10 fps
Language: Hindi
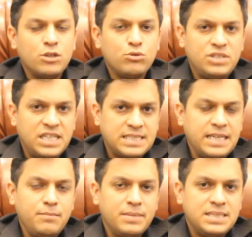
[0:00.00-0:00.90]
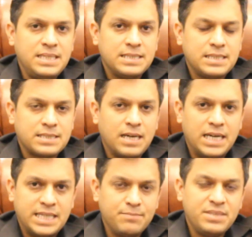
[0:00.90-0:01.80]
तो जैसे ही मैं सी का
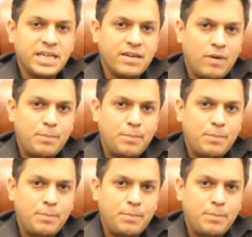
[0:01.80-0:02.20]
अटैम्प्ट दे के